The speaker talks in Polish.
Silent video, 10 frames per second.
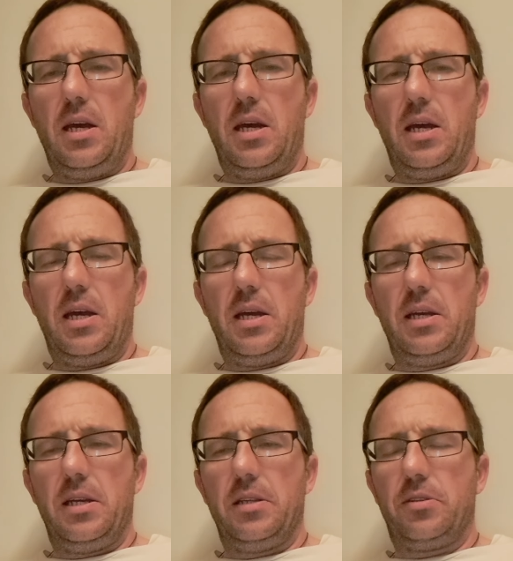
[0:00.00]

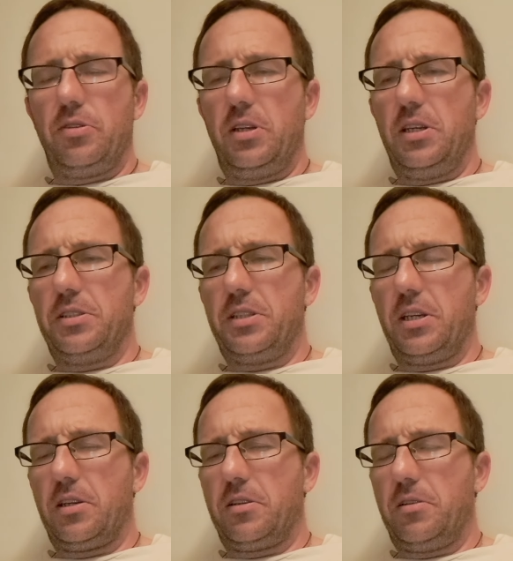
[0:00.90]
E, to nie jest
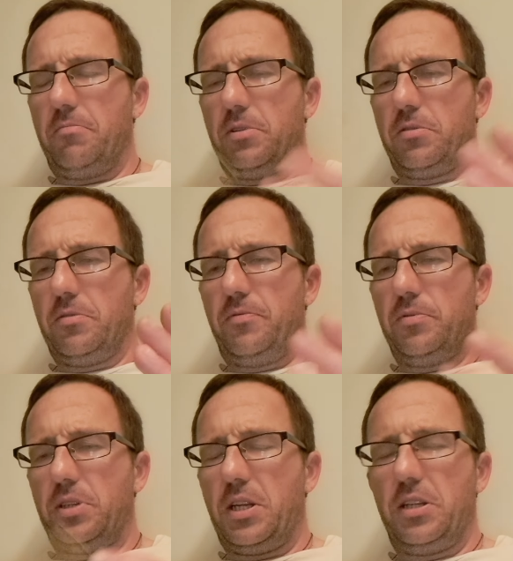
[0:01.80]
tak, jak chyba to w
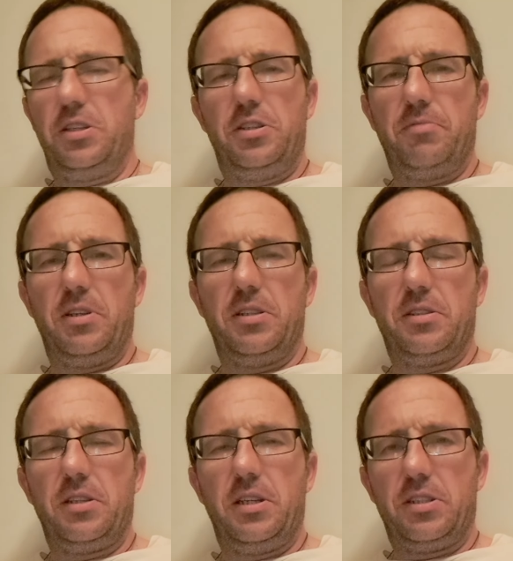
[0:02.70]
luteranizmie
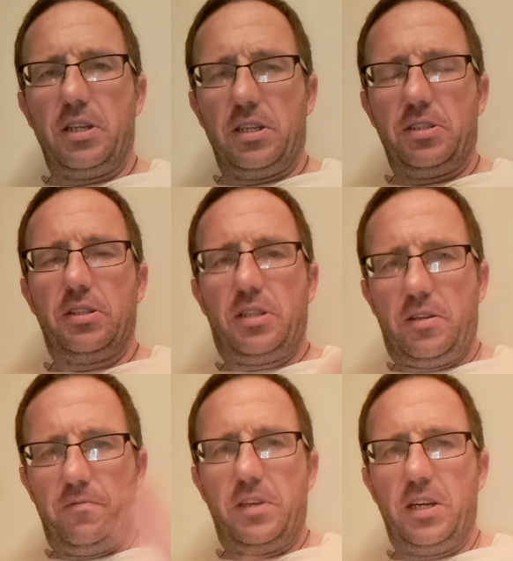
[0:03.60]
jest, nie? Że jak się
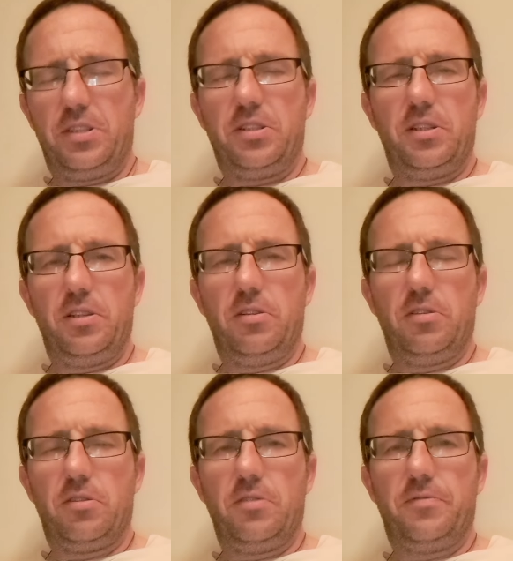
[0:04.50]
tam wierzy, no
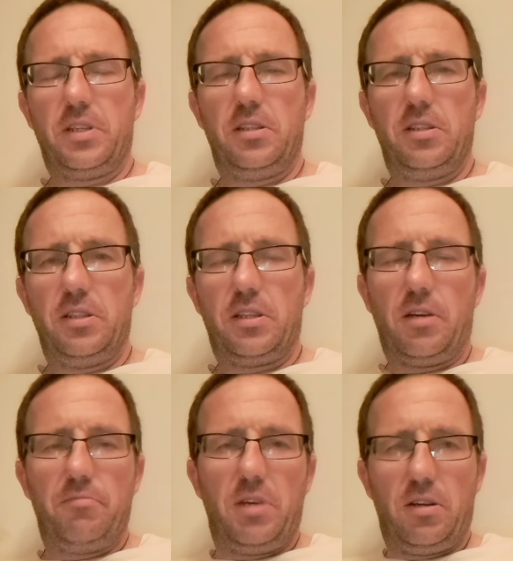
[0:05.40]
to wtedy
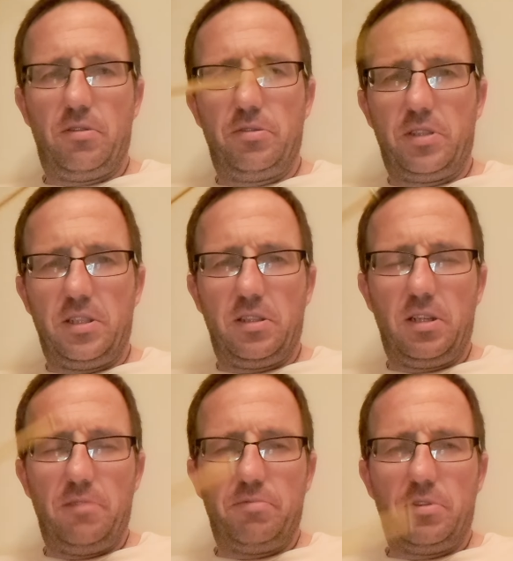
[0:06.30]
tam jakoś ten
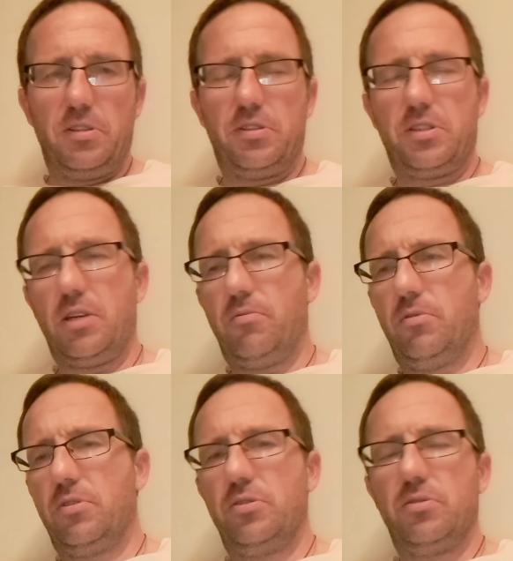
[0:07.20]
chleb to jest ciało
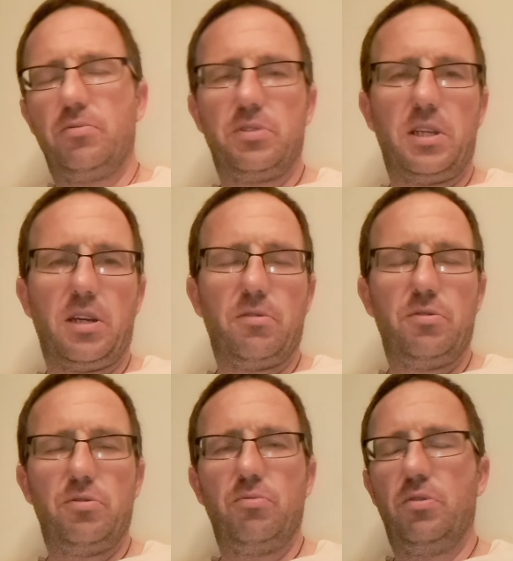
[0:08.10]
Chrystusa,
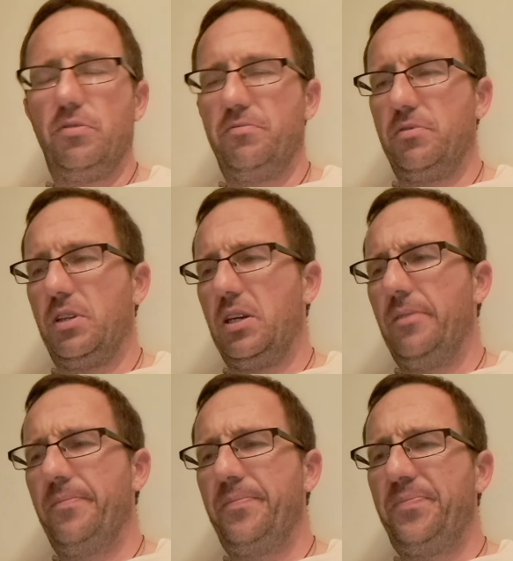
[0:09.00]
jakoś duchowo, nie?